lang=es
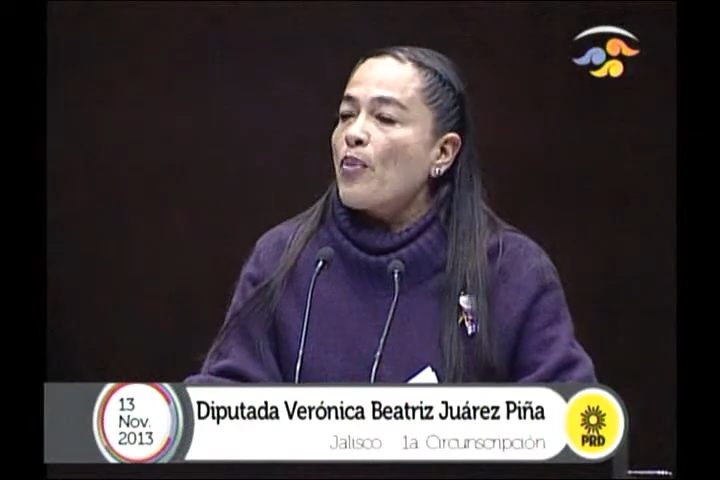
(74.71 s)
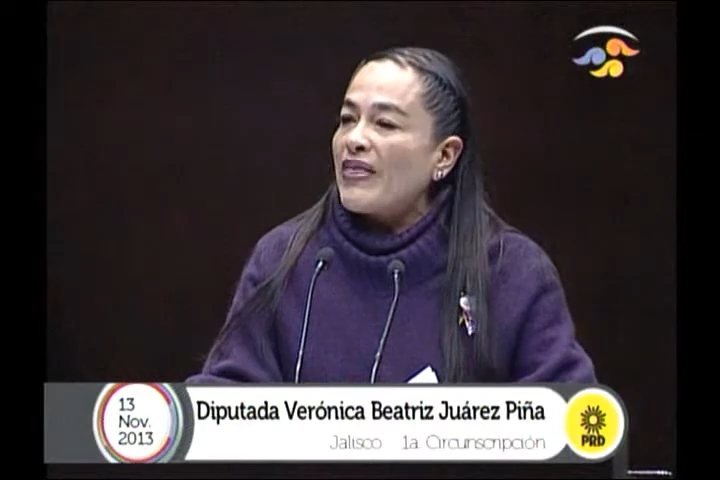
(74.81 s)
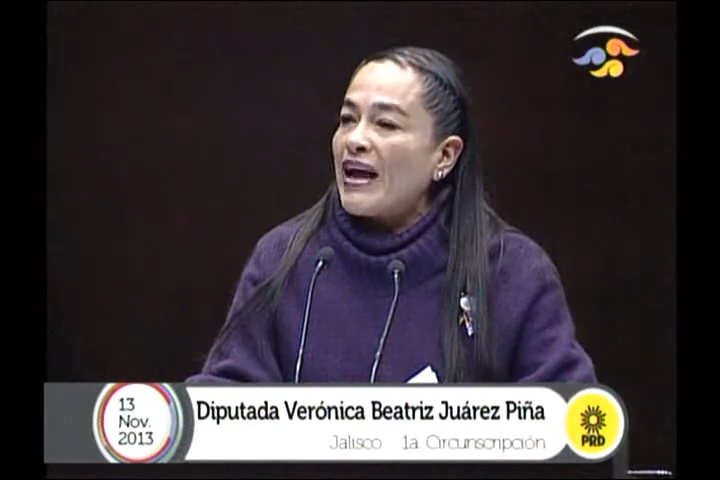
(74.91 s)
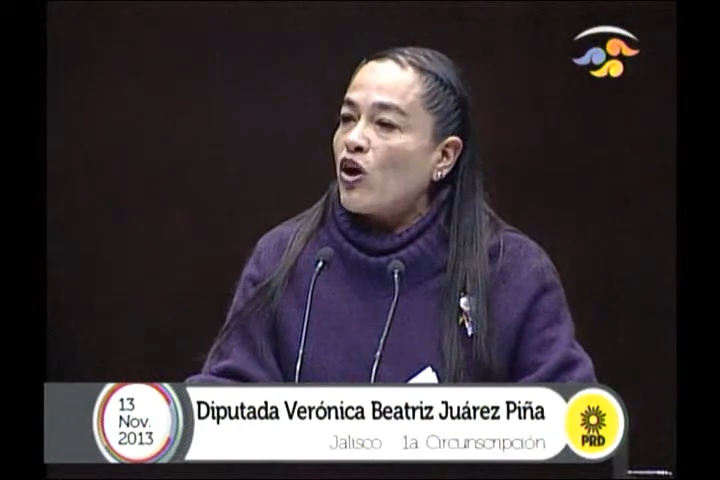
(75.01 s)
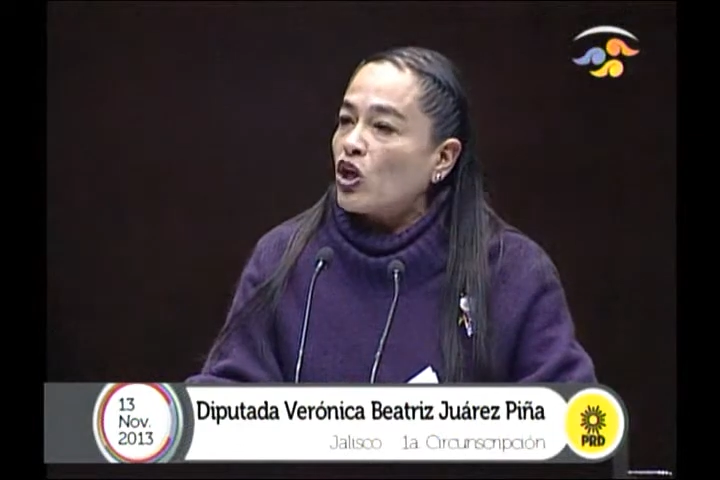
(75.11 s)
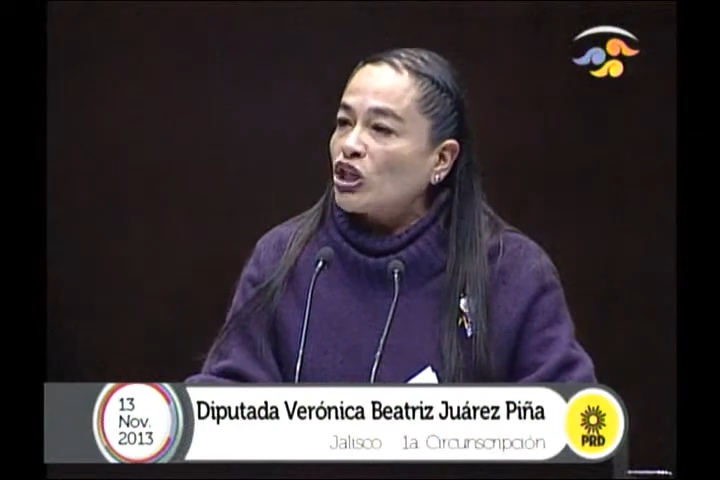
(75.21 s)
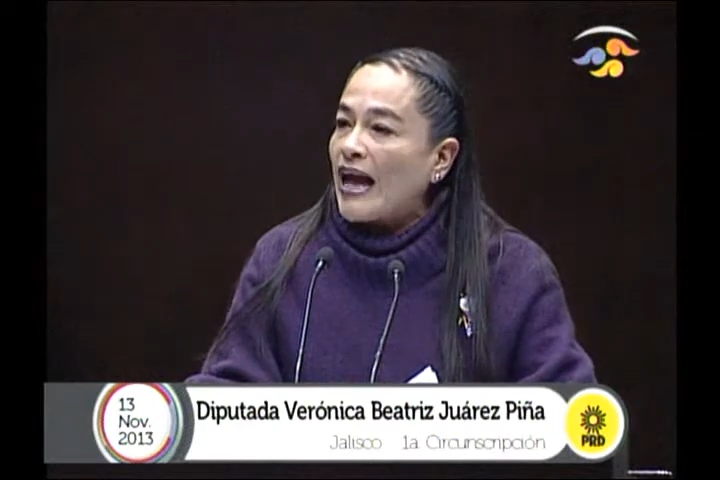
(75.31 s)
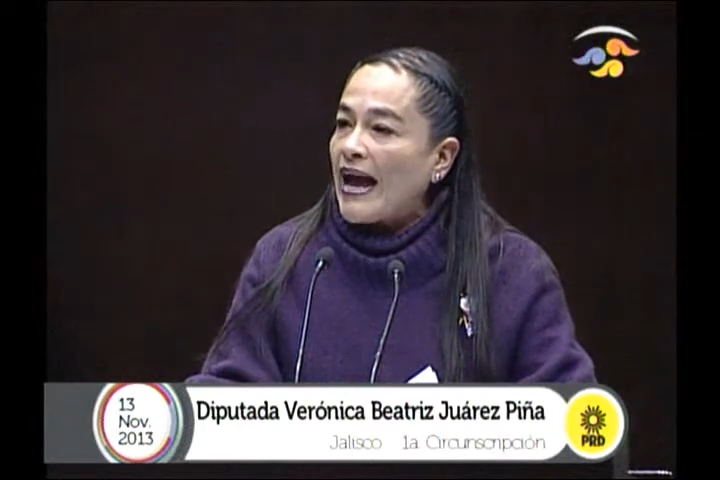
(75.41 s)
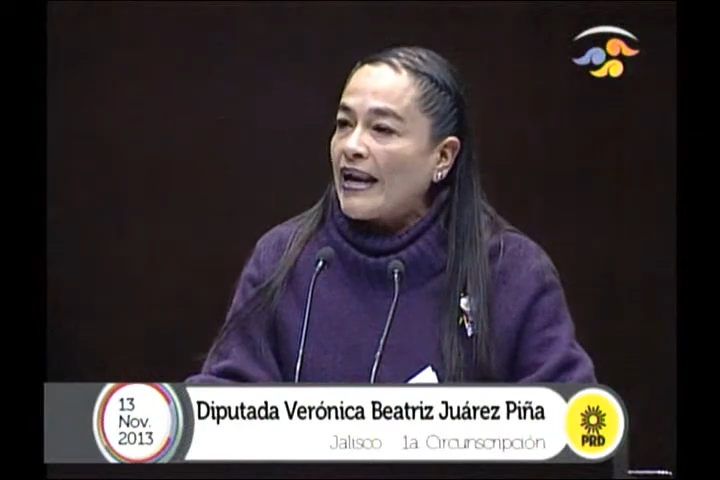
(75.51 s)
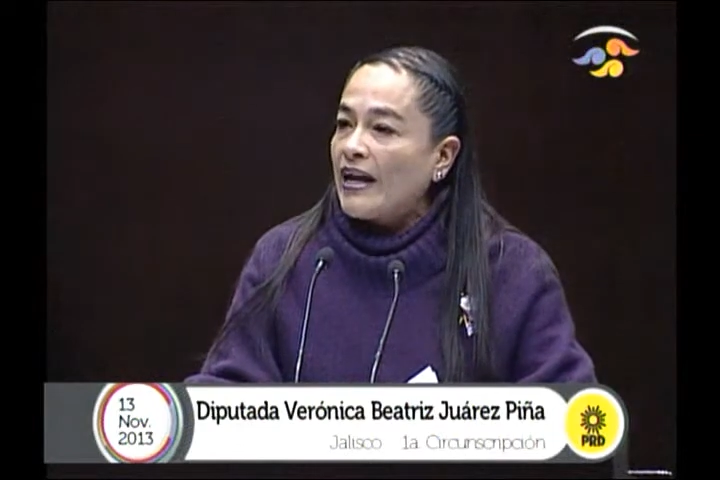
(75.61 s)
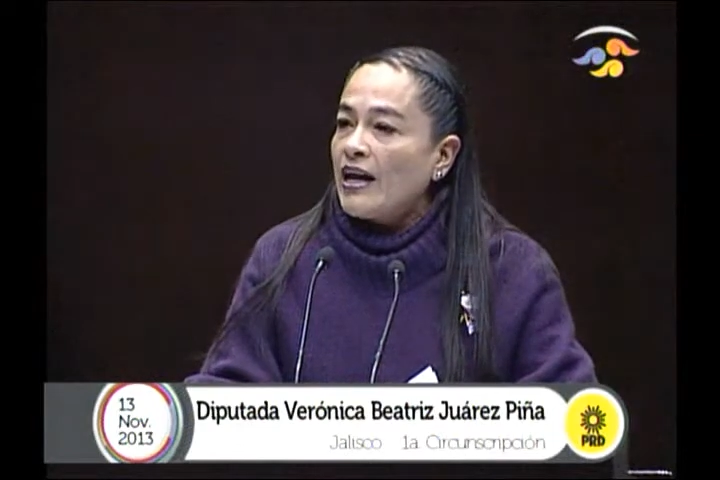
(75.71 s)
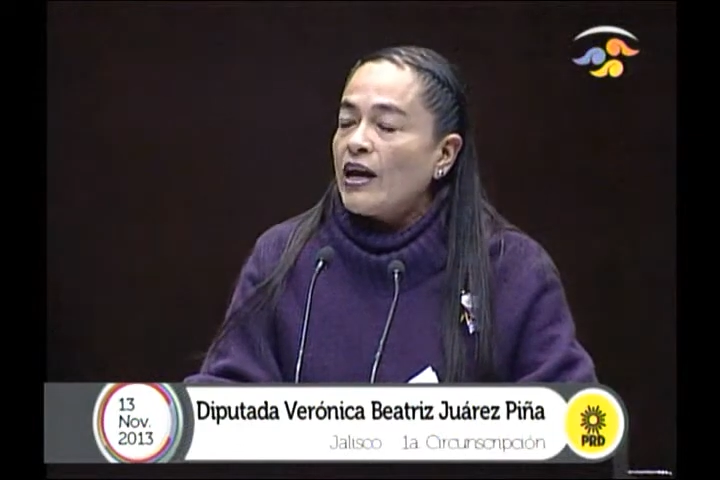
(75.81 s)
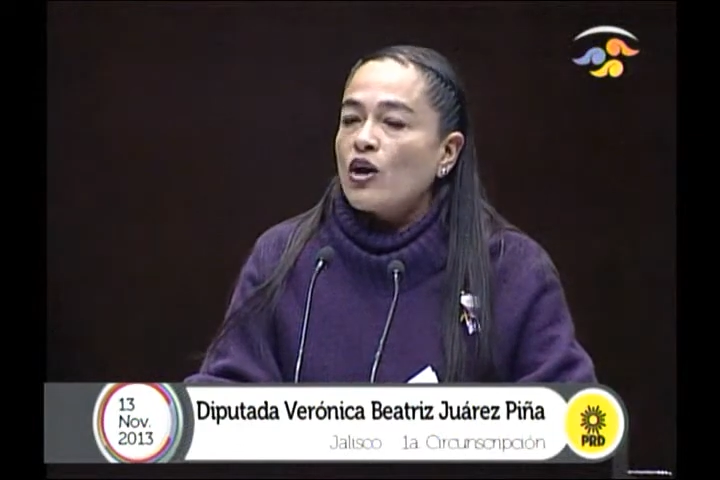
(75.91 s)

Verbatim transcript: puedan contar